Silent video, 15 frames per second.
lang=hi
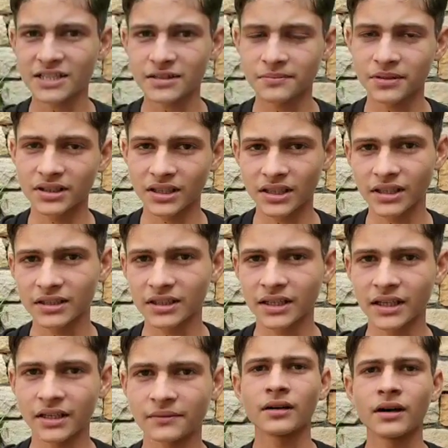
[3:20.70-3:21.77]
से बदल लेते
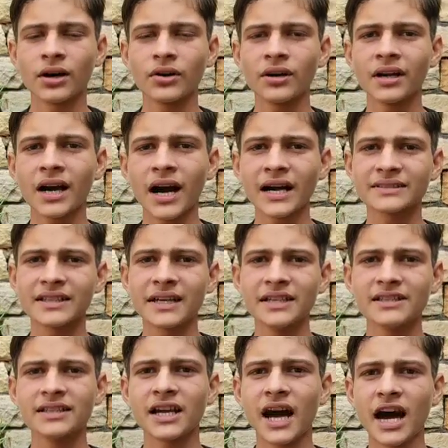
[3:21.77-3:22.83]
हैं और यह आसानी
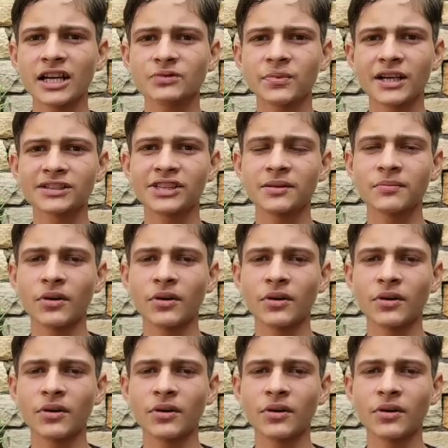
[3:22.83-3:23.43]
से आसपास के